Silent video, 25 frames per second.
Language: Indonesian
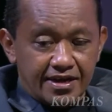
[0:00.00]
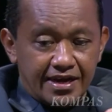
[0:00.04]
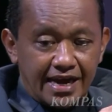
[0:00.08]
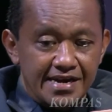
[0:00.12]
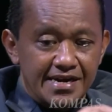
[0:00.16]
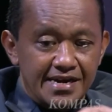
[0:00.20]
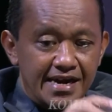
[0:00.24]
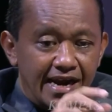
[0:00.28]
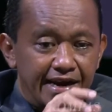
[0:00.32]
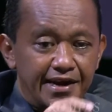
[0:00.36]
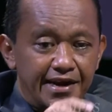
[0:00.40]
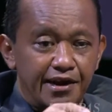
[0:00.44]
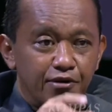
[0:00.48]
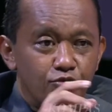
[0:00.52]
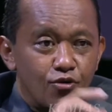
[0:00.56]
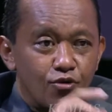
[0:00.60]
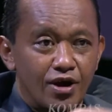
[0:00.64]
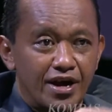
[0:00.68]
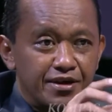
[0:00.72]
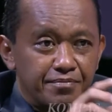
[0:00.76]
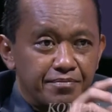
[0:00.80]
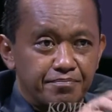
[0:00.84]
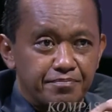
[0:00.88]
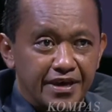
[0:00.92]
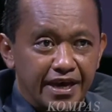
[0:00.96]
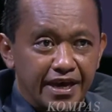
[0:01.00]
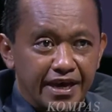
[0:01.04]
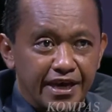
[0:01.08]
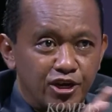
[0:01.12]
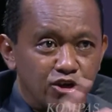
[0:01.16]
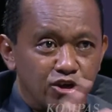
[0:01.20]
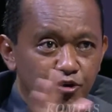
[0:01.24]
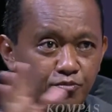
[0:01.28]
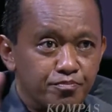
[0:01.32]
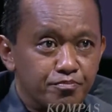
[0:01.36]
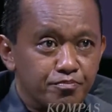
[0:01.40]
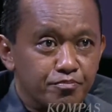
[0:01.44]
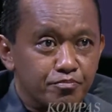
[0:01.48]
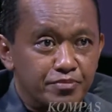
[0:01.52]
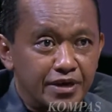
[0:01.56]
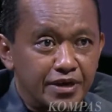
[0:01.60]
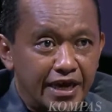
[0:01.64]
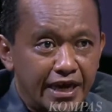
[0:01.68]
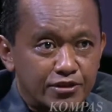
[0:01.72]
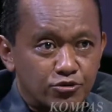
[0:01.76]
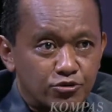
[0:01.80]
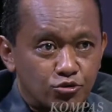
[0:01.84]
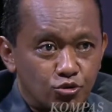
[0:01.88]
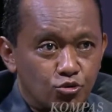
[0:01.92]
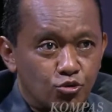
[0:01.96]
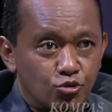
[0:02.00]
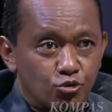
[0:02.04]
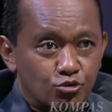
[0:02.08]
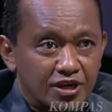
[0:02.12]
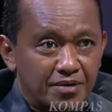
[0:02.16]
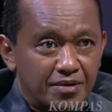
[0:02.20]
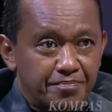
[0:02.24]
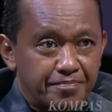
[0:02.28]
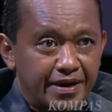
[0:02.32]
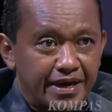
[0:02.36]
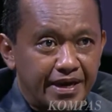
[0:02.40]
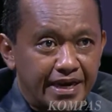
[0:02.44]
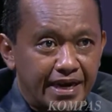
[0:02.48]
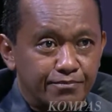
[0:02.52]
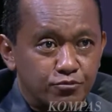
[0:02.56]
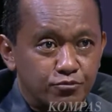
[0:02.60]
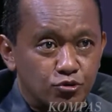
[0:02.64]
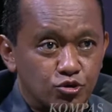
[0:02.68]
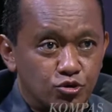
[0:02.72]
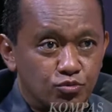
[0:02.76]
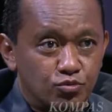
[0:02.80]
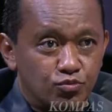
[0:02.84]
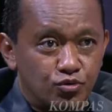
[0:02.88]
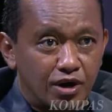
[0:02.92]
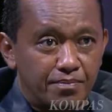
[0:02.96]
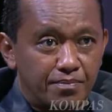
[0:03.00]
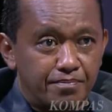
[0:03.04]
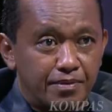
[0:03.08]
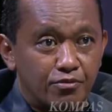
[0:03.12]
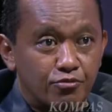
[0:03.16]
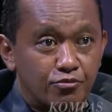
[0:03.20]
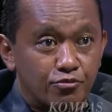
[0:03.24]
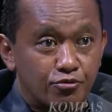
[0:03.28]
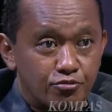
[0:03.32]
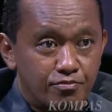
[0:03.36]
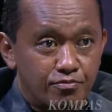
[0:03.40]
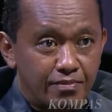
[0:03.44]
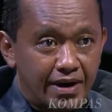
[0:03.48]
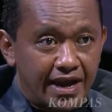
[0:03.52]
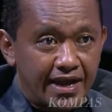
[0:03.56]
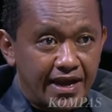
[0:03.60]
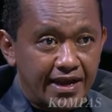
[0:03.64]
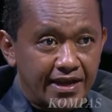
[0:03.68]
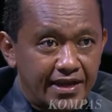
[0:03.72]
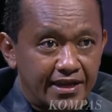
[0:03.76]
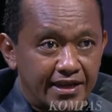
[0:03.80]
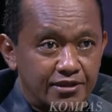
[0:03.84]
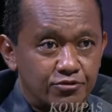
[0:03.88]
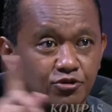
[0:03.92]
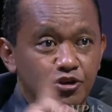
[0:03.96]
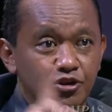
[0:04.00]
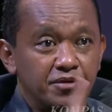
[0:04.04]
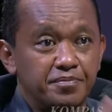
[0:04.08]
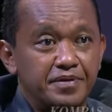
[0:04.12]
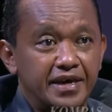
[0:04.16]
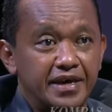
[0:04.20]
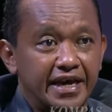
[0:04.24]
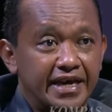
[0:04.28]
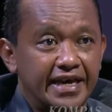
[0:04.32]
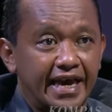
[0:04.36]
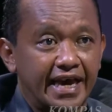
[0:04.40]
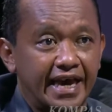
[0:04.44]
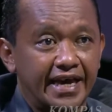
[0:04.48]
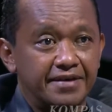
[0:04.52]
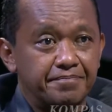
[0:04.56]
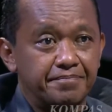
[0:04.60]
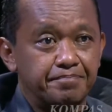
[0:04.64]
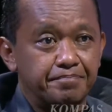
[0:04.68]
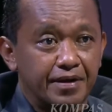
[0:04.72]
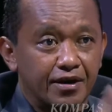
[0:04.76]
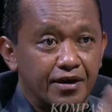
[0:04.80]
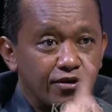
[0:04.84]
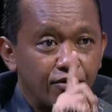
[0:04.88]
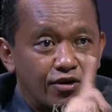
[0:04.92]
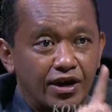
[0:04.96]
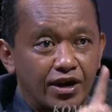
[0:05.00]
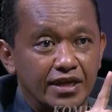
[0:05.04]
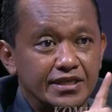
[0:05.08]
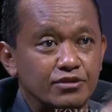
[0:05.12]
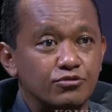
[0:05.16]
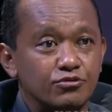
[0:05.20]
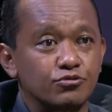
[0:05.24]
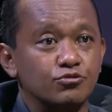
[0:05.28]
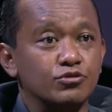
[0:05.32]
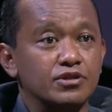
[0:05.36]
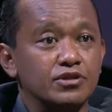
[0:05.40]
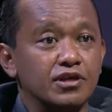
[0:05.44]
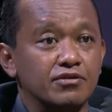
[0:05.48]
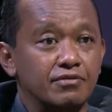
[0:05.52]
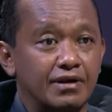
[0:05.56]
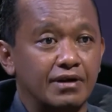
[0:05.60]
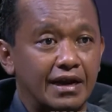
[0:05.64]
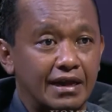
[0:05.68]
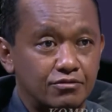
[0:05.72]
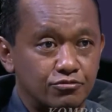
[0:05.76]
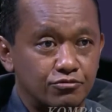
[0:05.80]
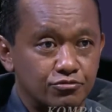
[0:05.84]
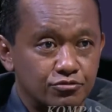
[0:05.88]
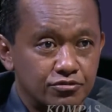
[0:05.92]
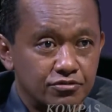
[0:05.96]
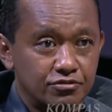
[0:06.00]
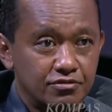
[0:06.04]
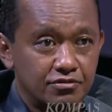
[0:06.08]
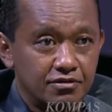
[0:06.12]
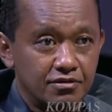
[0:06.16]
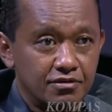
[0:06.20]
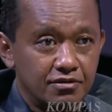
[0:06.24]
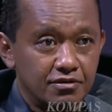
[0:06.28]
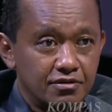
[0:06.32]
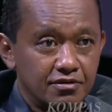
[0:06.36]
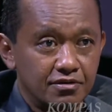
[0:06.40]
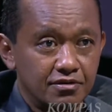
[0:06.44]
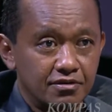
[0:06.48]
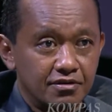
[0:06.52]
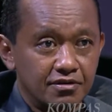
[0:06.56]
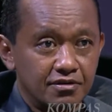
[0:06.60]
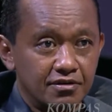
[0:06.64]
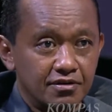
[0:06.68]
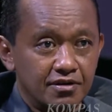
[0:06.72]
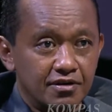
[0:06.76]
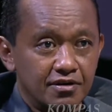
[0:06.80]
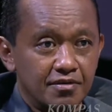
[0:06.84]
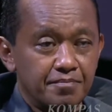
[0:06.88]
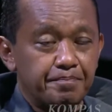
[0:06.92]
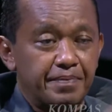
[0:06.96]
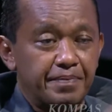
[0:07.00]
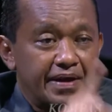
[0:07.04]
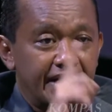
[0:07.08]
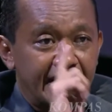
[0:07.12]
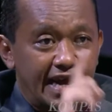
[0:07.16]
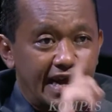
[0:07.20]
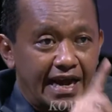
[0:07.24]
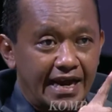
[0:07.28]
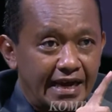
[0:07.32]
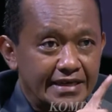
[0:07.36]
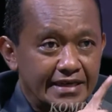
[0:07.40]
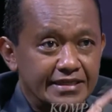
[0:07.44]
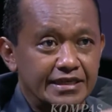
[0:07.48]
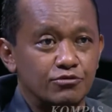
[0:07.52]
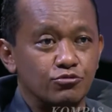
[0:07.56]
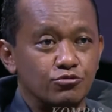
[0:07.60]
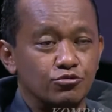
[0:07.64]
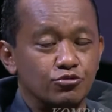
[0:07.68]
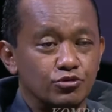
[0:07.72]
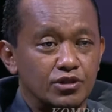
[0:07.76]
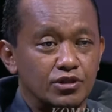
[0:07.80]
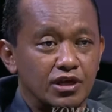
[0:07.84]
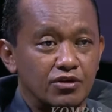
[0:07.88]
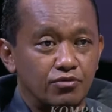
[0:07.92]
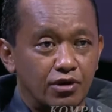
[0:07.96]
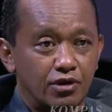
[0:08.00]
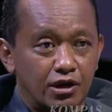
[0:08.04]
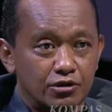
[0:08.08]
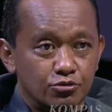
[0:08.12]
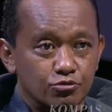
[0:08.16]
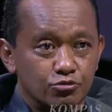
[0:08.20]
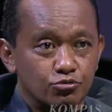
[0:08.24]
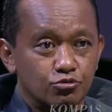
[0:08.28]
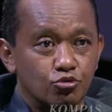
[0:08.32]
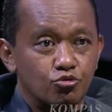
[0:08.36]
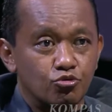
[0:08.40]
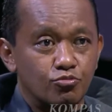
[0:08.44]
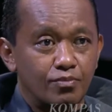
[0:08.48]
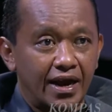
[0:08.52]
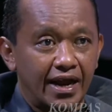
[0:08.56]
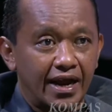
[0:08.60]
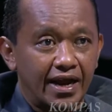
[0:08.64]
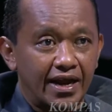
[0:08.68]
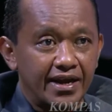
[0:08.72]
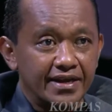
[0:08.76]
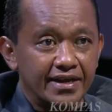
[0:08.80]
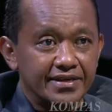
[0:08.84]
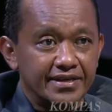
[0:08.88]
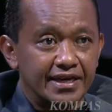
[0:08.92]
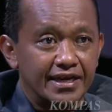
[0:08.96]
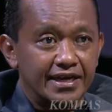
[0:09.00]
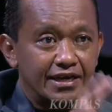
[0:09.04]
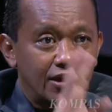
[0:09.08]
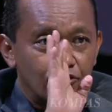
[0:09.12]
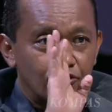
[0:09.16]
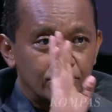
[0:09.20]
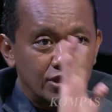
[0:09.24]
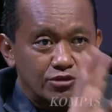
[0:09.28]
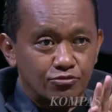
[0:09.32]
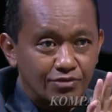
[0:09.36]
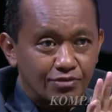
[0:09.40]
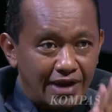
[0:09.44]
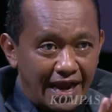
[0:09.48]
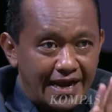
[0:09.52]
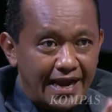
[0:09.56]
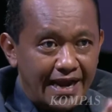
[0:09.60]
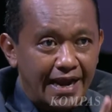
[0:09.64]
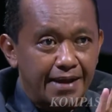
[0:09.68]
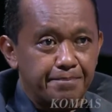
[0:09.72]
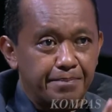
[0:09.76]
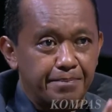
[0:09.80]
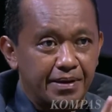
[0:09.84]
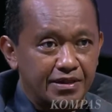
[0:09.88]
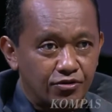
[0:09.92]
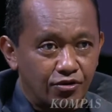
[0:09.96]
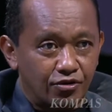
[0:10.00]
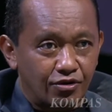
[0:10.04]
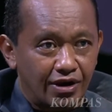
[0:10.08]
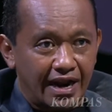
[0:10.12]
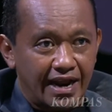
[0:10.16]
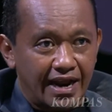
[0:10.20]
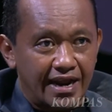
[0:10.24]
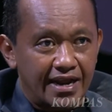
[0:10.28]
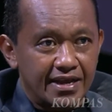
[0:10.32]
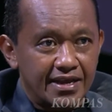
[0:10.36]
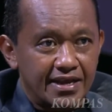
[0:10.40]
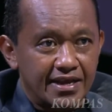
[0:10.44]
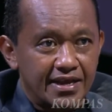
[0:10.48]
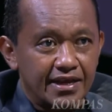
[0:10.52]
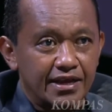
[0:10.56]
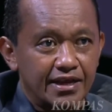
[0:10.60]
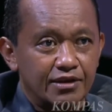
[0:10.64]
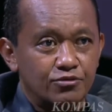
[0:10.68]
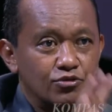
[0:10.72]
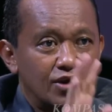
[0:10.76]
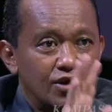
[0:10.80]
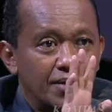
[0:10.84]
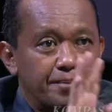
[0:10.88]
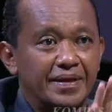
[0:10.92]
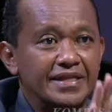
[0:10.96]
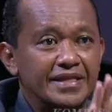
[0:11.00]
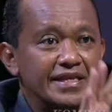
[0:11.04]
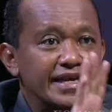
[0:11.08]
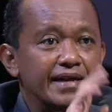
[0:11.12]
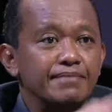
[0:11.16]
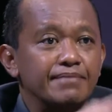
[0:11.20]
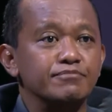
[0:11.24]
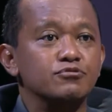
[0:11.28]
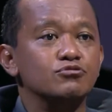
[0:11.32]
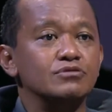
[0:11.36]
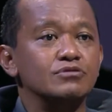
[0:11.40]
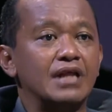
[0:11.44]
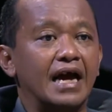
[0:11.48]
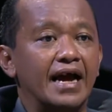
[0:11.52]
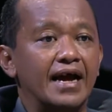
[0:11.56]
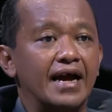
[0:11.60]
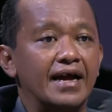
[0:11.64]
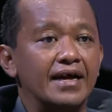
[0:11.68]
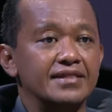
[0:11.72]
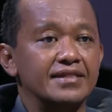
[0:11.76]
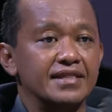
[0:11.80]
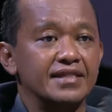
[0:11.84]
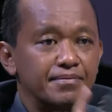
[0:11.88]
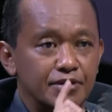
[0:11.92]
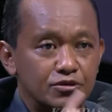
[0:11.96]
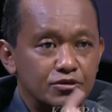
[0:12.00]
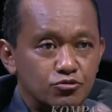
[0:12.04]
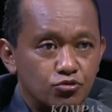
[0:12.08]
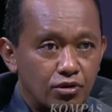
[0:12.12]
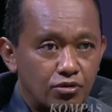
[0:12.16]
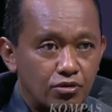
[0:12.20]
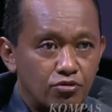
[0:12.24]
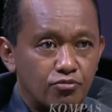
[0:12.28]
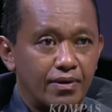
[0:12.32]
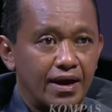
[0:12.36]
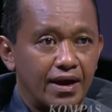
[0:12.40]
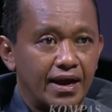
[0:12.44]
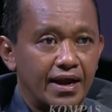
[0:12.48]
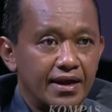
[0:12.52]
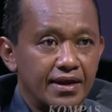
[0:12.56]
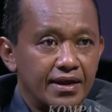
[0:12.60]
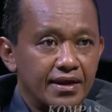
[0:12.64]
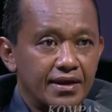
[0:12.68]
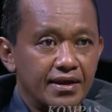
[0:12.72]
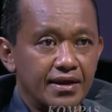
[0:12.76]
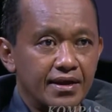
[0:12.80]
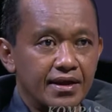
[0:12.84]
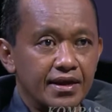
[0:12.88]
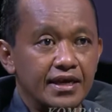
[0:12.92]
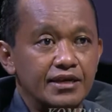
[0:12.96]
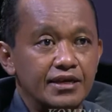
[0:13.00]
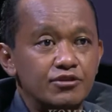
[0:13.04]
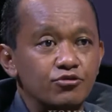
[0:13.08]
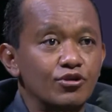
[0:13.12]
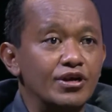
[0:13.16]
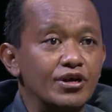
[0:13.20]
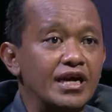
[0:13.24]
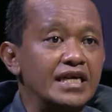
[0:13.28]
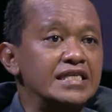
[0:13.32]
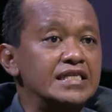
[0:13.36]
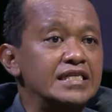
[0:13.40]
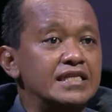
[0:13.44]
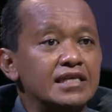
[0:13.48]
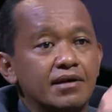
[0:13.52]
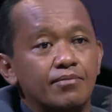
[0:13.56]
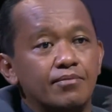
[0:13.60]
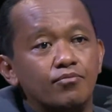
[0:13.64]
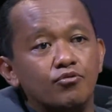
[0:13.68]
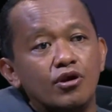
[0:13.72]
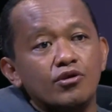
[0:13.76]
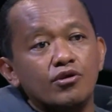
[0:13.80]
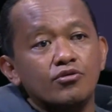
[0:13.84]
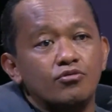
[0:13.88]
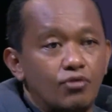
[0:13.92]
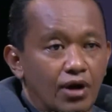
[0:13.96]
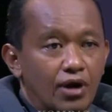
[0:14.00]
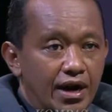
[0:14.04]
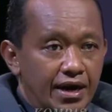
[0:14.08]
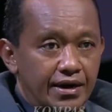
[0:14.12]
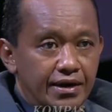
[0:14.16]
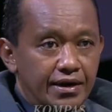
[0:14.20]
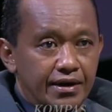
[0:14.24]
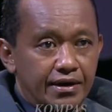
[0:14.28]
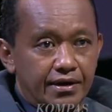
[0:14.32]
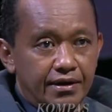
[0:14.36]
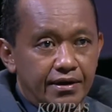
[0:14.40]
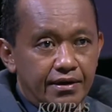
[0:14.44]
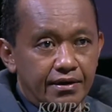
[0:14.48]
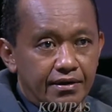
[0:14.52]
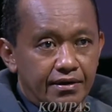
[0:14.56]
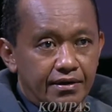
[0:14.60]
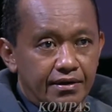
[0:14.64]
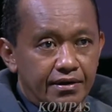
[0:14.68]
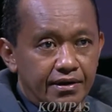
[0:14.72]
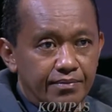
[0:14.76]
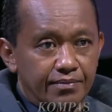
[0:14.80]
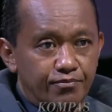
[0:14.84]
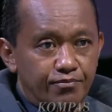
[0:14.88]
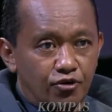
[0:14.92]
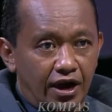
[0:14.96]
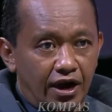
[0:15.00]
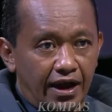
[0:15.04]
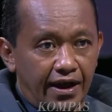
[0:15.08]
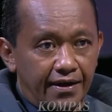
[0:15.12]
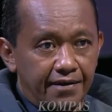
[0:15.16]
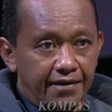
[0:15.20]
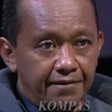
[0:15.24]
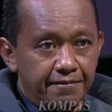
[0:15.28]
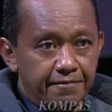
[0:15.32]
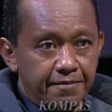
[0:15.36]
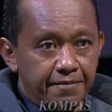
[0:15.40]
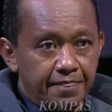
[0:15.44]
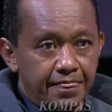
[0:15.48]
Kan ada uang biaya hidup, biaya tunggu sampai tujuh bulan bangun rumah, itu dibiayai per orang satu juta dua ratus, per kakak satu juta dua ratus untuk rumah. Jadi kalau satu kakak empat orang itu dapatnya enam juta termasuk uang rumah. Itu dikasih tiga bulan duluan di muka.